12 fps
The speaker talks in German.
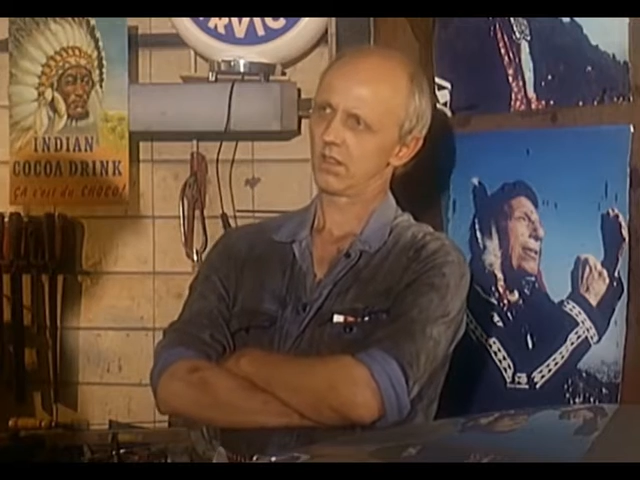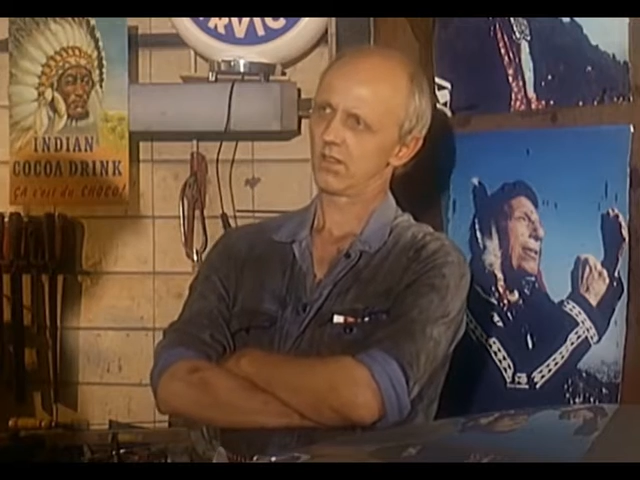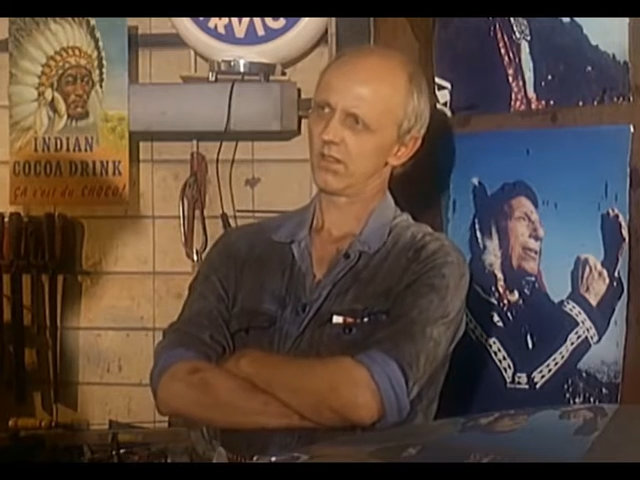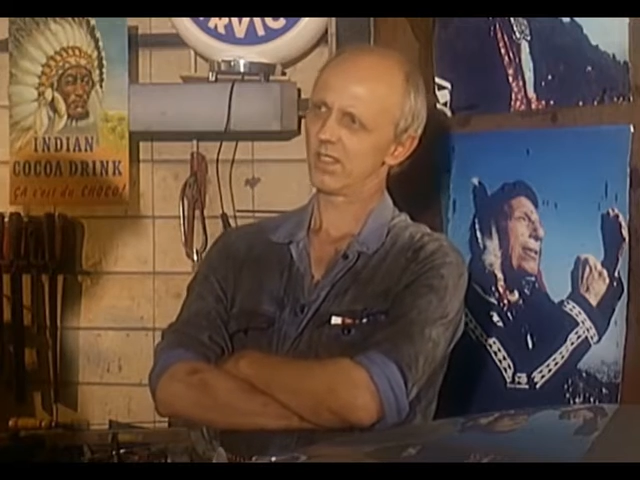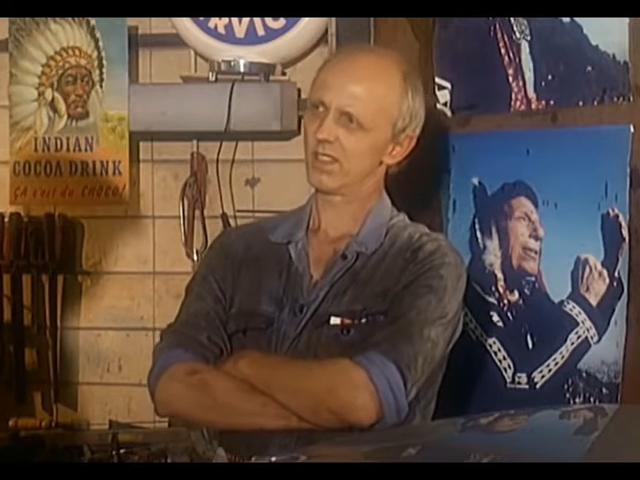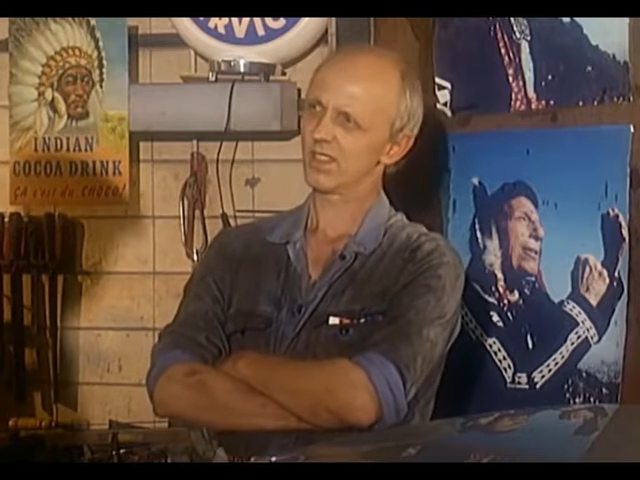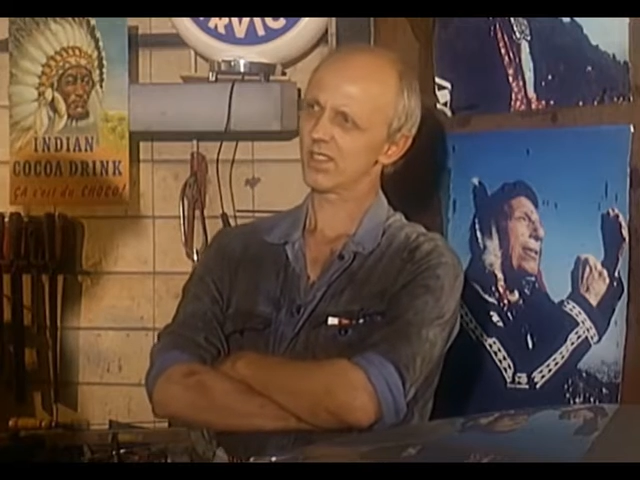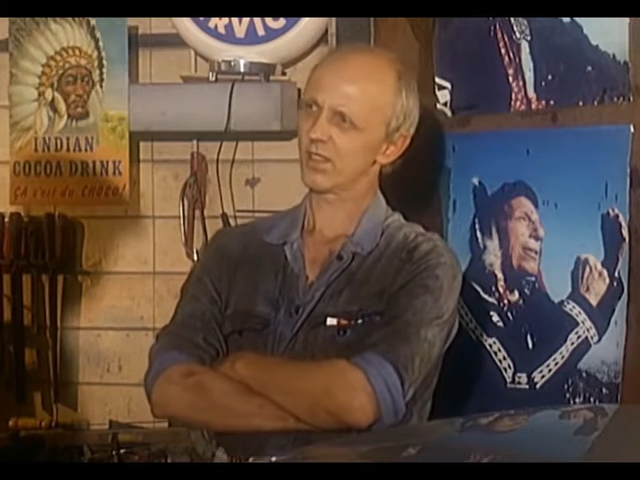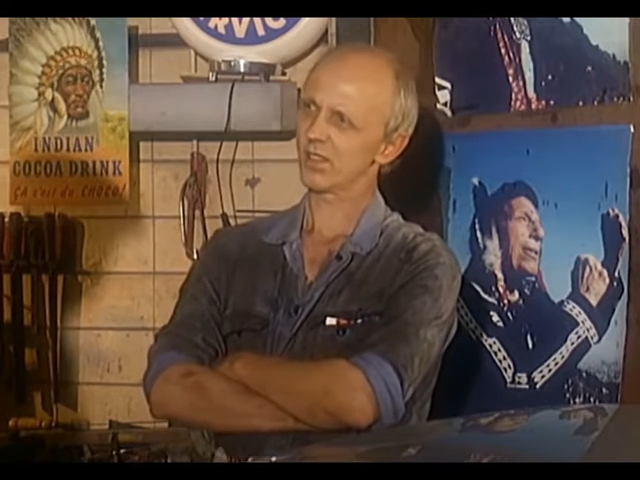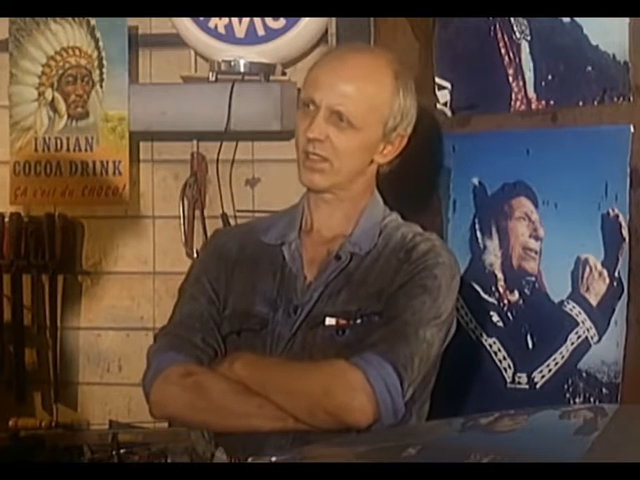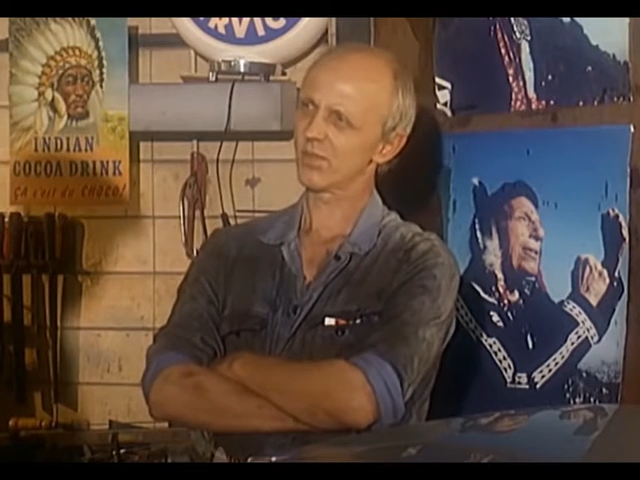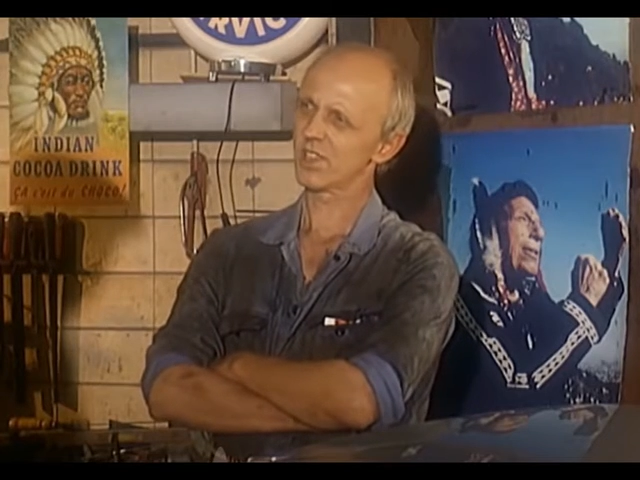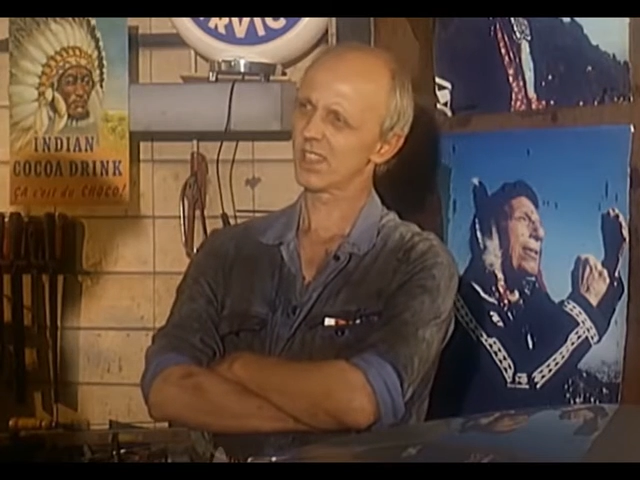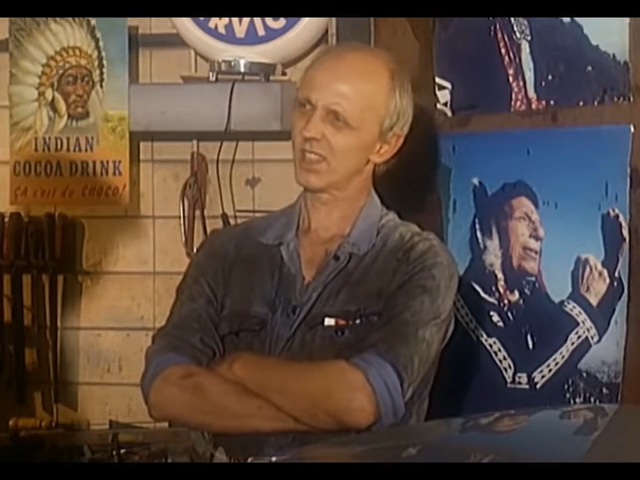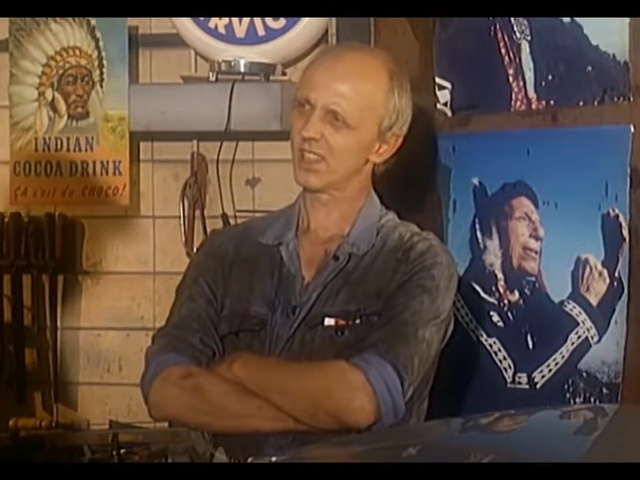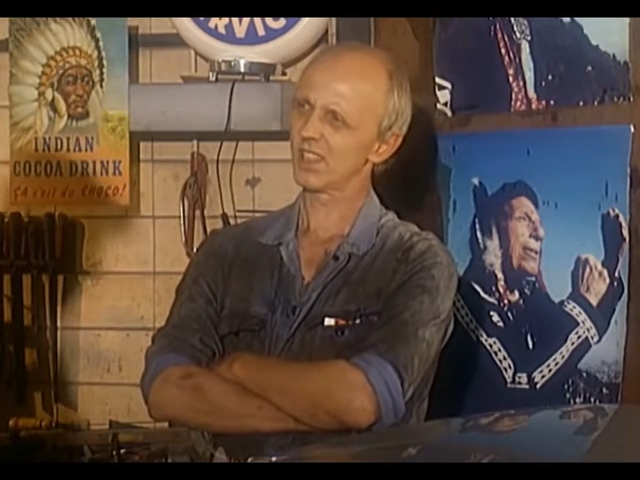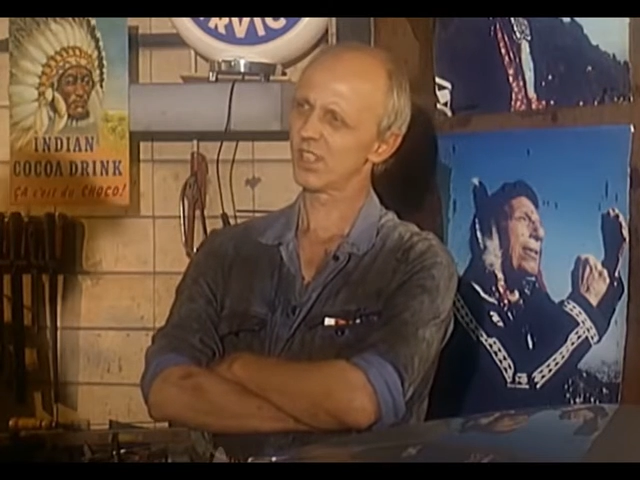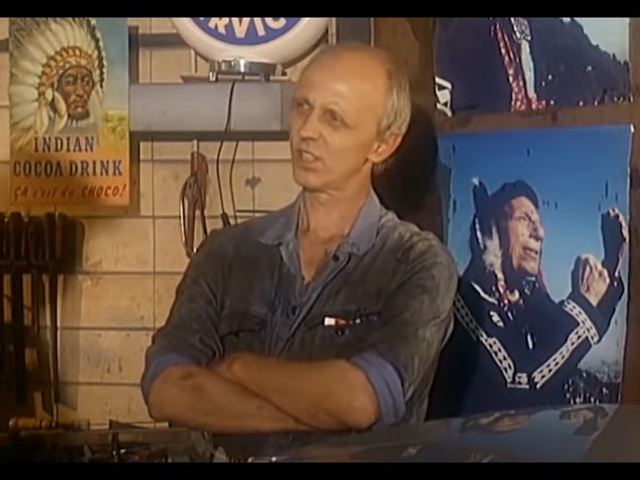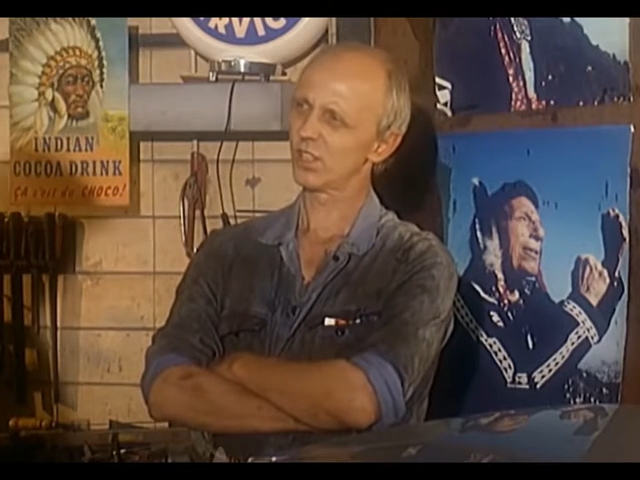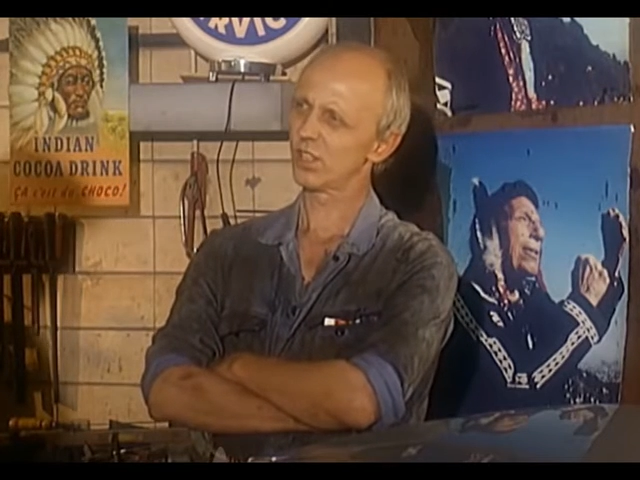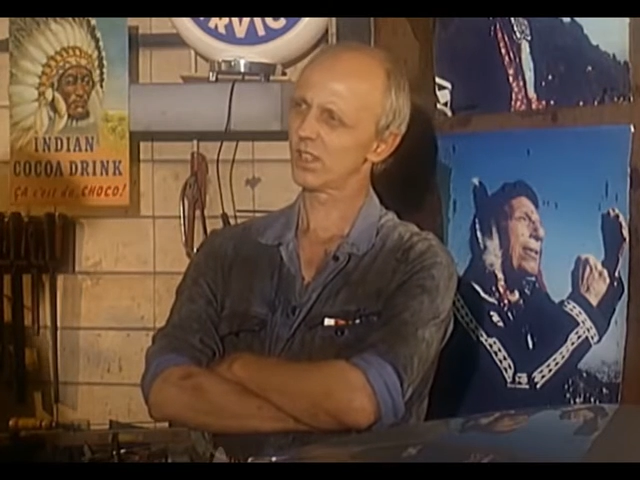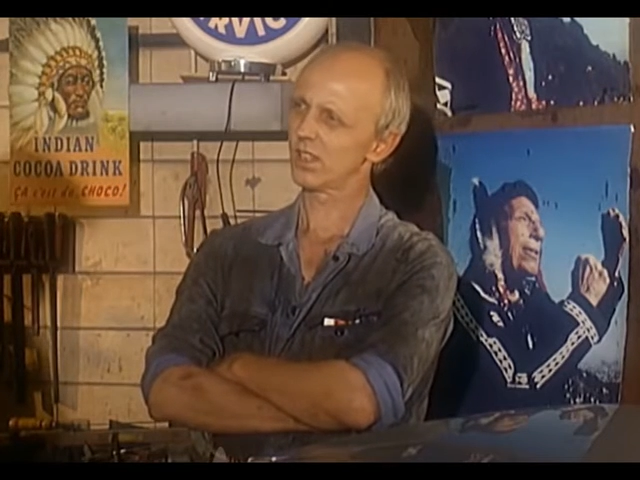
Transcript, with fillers: Wenn die Sonne im Zenit steht,